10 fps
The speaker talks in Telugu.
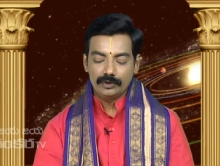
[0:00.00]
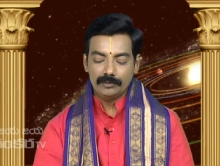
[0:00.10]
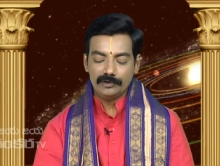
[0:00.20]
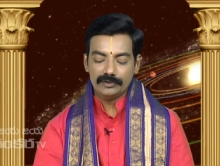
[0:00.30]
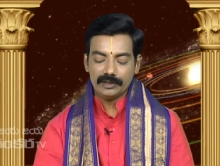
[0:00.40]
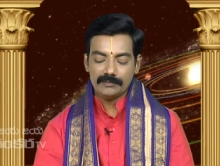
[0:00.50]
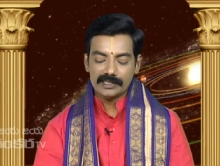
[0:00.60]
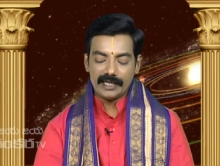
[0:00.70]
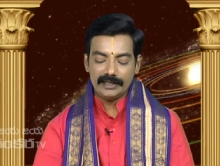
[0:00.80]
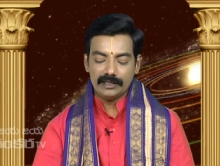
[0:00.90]
దుర్ముహూర్తం
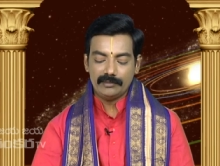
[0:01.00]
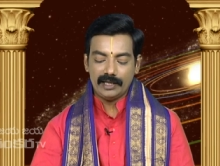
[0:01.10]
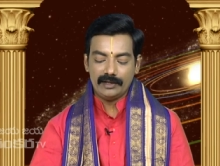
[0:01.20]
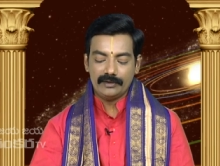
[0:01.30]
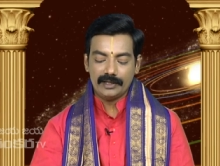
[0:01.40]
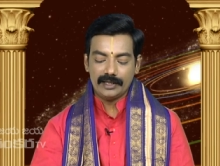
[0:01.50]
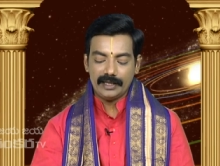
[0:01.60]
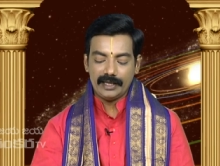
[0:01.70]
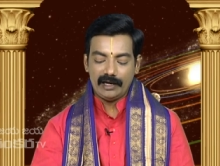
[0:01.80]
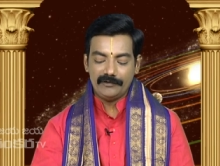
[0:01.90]
సాయంత్రం నాలుగు గంటల
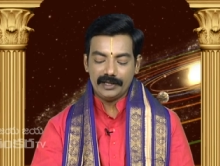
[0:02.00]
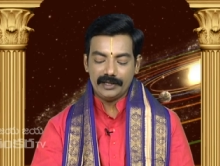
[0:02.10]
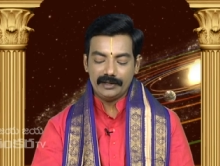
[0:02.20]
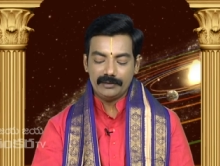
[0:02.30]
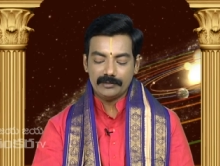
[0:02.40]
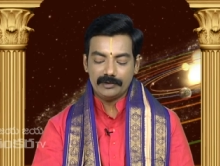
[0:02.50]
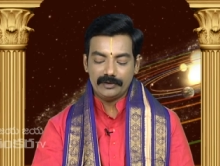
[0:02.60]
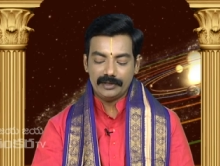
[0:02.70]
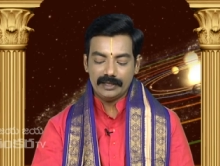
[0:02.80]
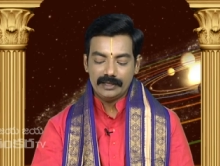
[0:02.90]
యాభై ఏడు నిమిషముల
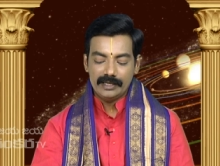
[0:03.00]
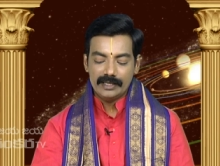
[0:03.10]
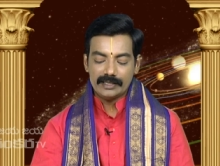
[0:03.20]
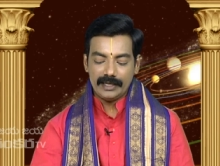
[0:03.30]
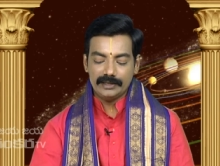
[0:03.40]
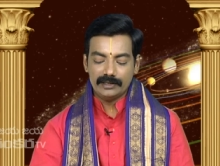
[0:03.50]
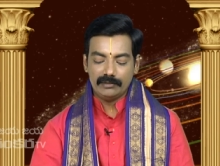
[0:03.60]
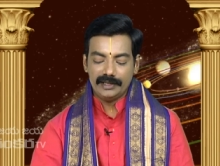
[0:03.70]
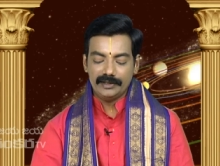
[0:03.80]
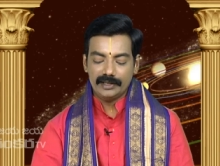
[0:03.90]
నుండి సాయంత్రం
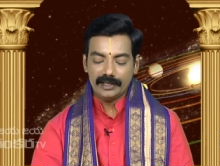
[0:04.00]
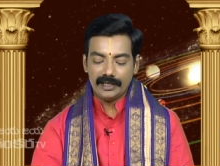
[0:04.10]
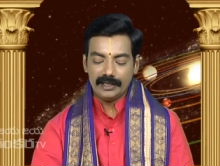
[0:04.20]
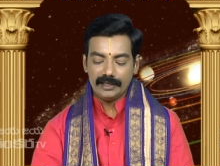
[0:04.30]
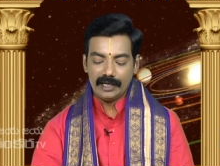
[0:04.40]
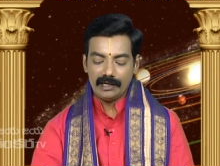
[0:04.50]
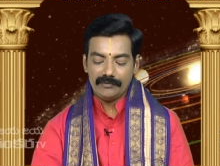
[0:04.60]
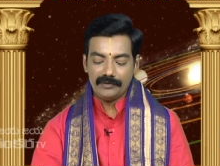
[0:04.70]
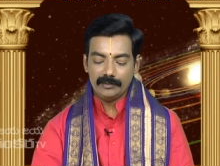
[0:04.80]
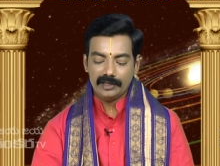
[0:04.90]
ఐదు గంటల
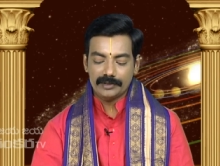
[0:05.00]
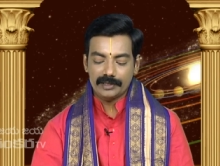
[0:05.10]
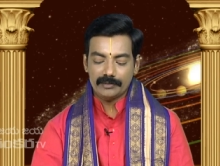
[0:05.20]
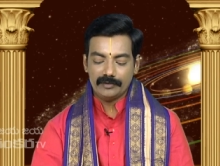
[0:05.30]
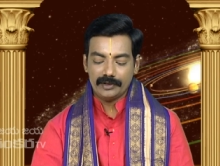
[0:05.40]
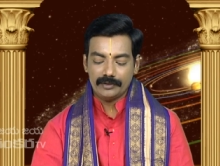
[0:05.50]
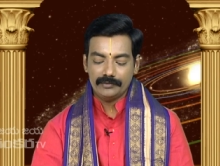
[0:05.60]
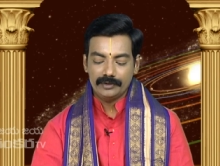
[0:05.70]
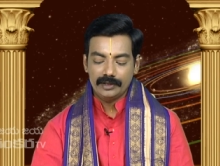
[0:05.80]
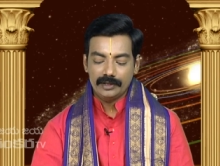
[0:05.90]
నలభై ఎనిమిది నిమిషముల వరకు
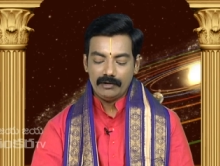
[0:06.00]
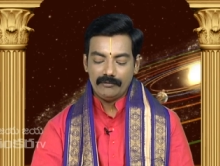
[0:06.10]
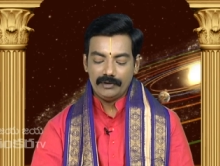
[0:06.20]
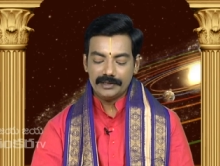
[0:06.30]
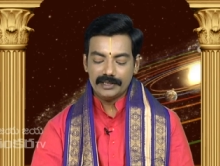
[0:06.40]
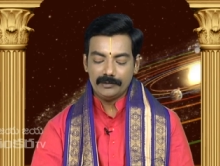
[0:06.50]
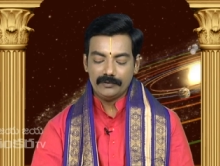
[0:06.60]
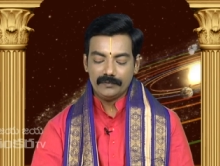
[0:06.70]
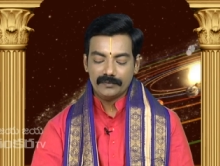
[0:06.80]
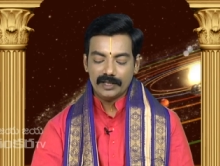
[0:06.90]
వర్జము
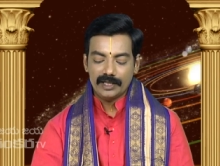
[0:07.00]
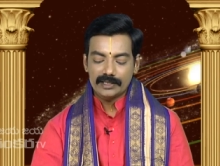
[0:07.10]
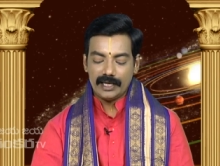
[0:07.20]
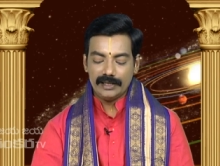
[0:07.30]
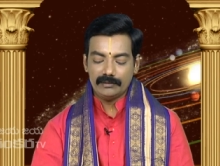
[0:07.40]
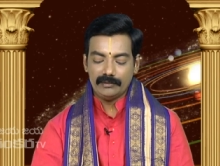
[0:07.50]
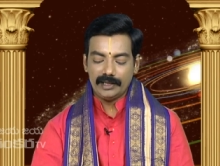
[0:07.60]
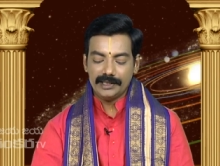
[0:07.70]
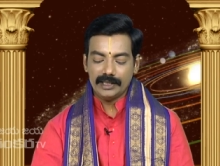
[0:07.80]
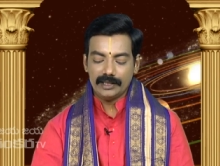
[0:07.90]
సాయంత్రం
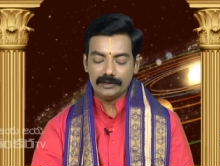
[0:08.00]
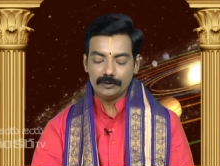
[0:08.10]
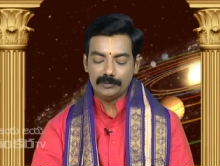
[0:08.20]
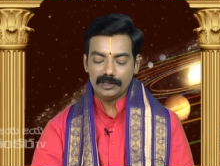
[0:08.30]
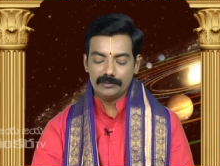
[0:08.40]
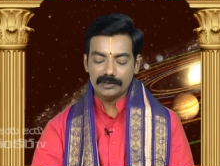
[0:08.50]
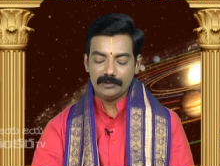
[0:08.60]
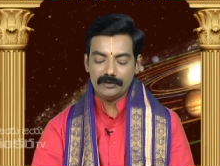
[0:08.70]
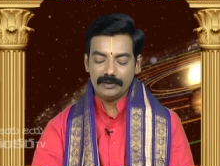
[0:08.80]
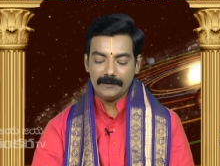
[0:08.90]
ఐదు గంటల తొమ్మిది నిమిషముల
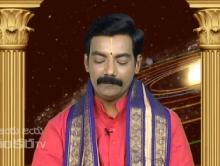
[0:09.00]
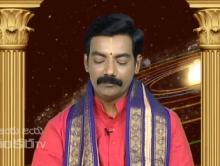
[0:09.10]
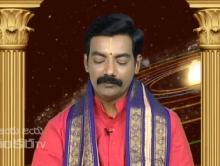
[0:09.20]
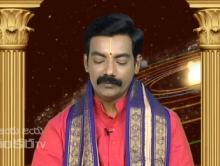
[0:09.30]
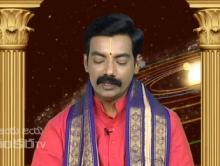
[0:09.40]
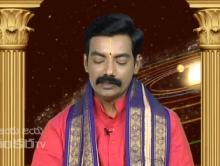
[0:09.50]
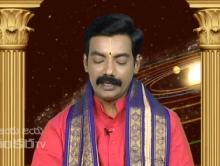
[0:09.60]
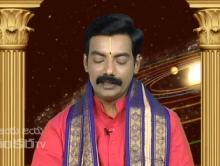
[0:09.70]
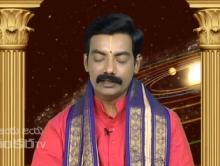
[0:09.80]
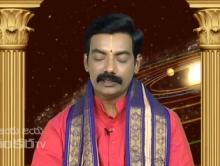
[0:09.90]
నుండి
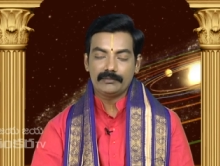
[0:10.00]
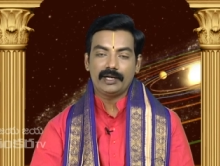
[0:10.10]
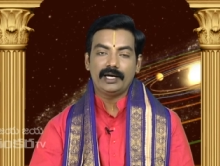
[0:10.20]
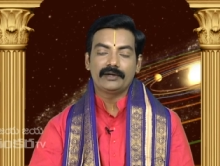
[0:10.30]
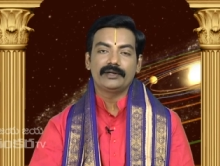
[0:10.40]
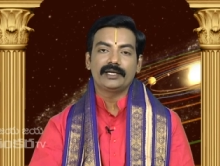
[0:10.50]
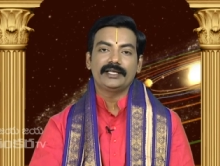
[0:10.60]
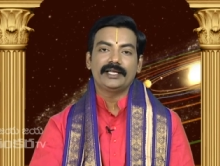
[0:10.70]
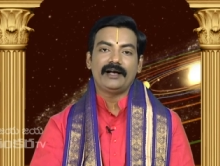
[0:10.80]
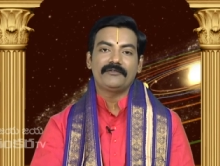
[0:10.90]
సాయంత్రం ఆరు గంటల
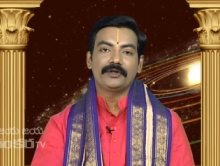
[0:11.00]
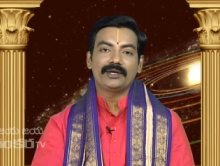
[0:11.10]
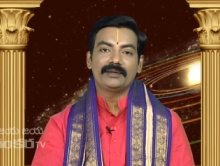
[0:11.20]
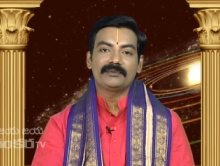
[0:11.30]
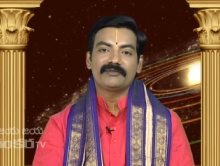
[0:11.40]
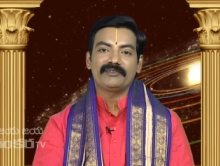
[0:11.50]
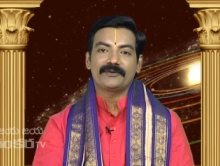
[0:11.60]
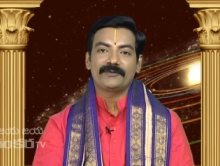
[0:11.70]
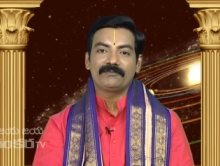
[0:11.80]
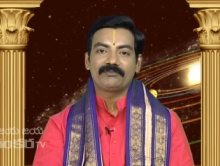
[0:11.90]
యాభై ఒక్క నిమిషం
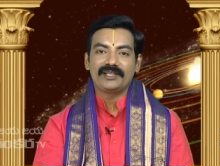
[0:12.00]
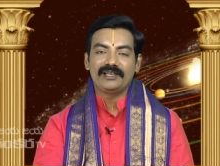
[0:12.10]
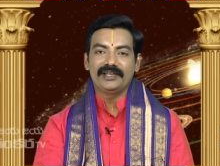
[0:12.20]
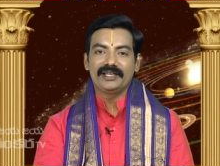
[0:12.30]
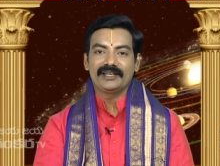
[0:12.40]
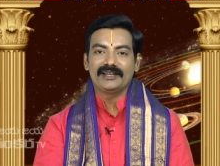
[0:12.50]
వరకు ఇవి